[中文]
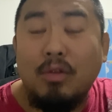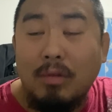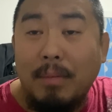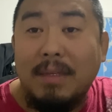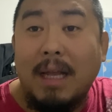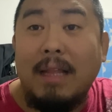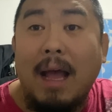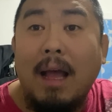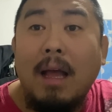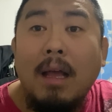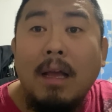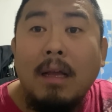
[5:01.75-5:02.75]
就这么简单。
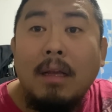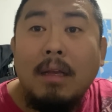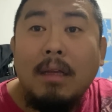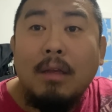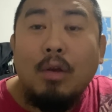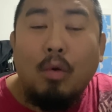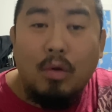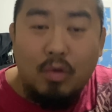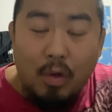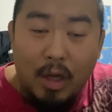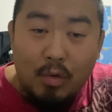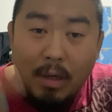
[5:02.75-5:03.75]
或
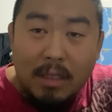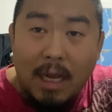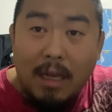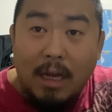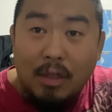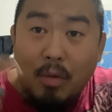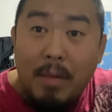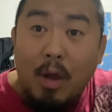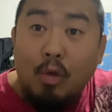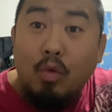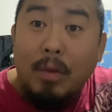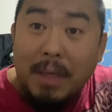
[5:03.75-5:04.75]
所以说这个就没
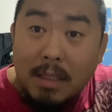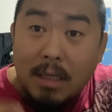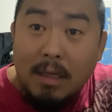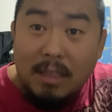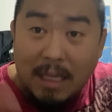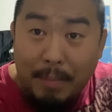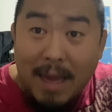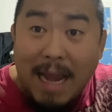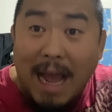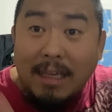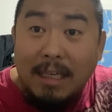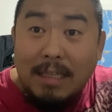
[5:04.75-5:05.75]
有对比性，你别
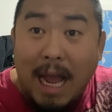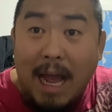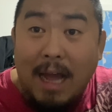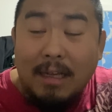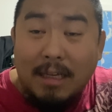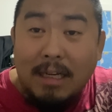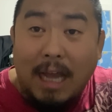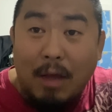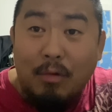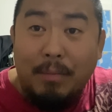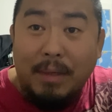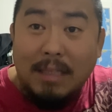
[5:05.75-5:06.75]
拿一扎跟那韩
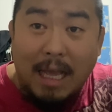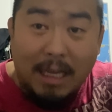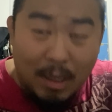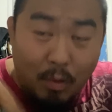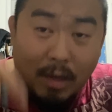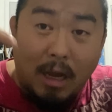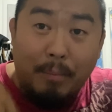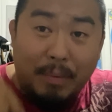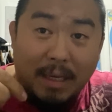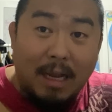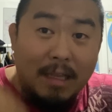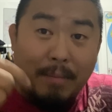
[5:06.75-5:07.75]
国比赛，跟我这儿
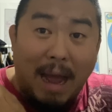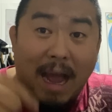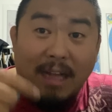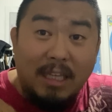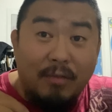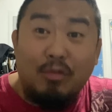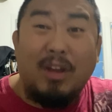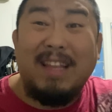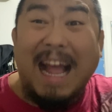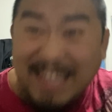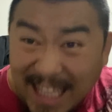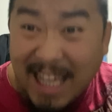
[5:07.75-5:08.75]
比，人家马拉切夫对
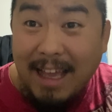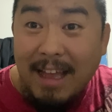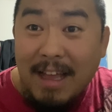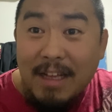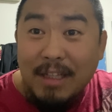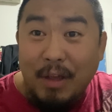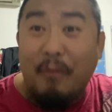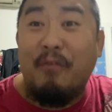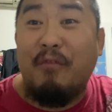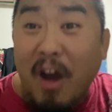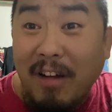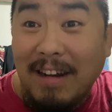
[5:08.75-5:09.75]
大地，你
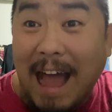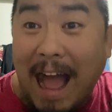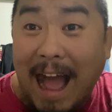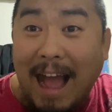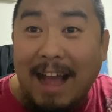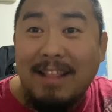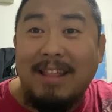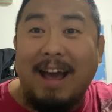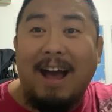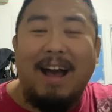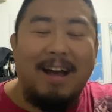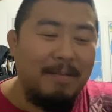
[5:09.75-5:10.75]
疯了
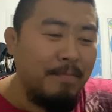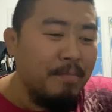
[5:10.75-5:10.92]
啊！